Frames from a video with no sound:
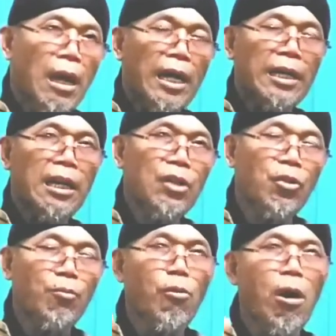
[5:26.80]
adalah
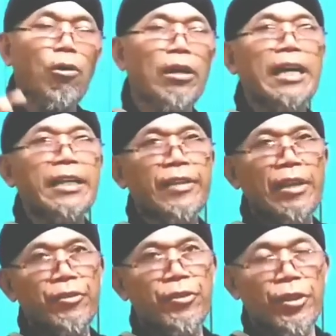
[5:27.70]
sebuah
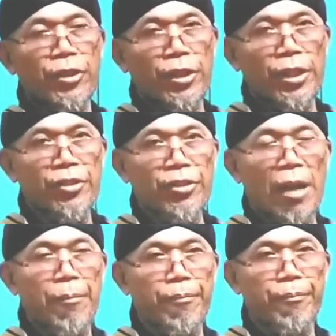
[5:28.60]
organisasi
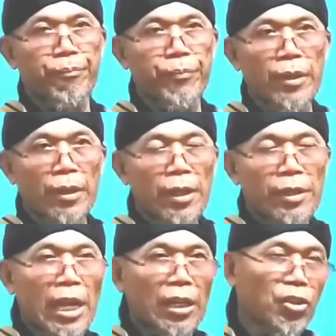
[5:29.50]
Islam
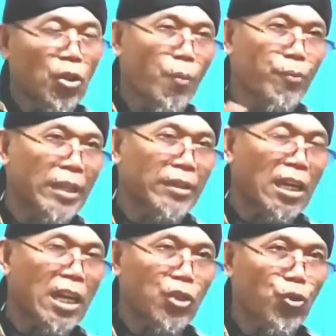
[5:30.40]
yang skopnya
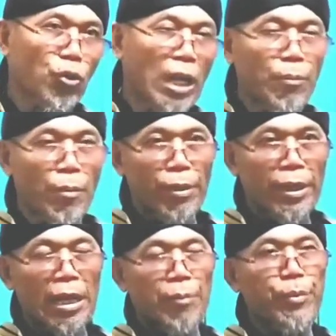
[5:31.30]
internasional
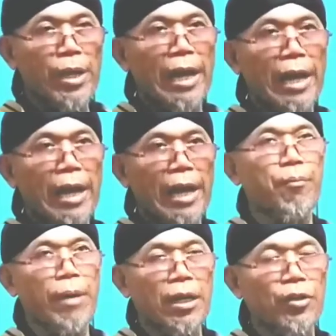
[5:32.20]
memberikan biaya
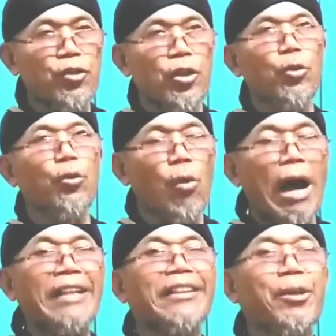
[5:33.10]
kepada
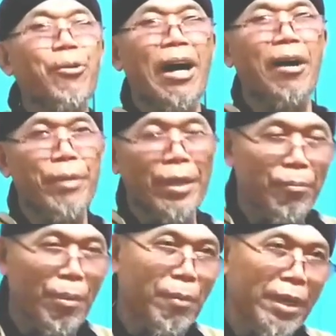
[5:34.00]
seluruh anti Wahabi,
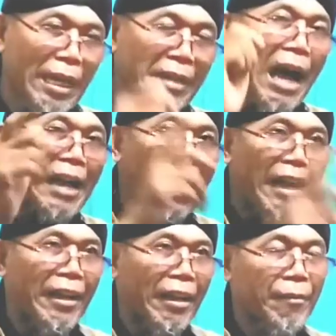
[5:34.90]
memberikan
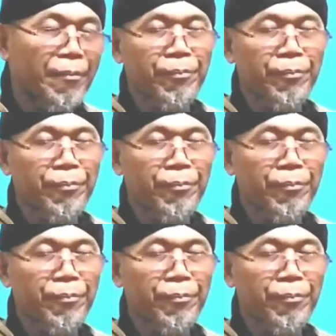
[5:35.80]
dana ya.